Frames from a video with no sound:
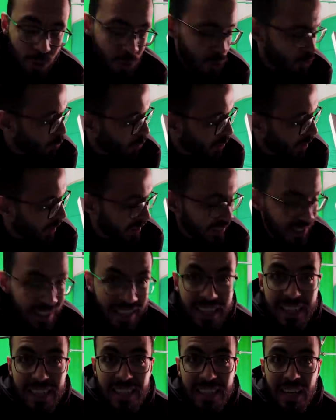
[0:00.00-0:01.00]
دروس اونلاين
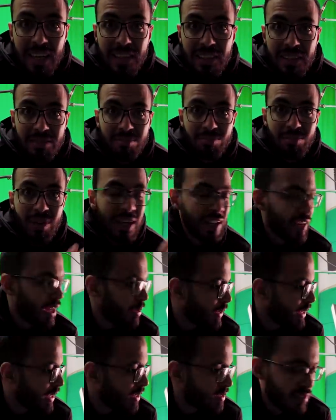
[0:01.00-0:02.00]
يعني احنا
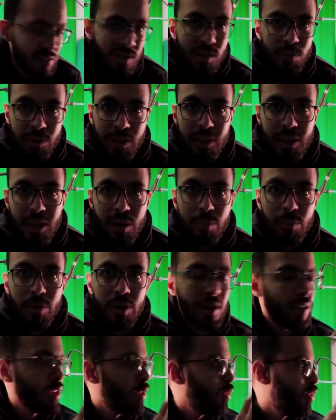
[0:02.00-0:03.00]
عملنا سيت اب
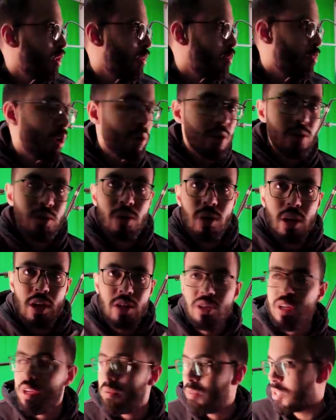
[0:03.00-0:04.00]
للكاميرا والمونيتور
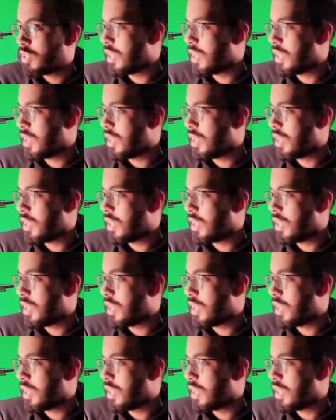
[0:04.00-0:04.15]
علشان ابقى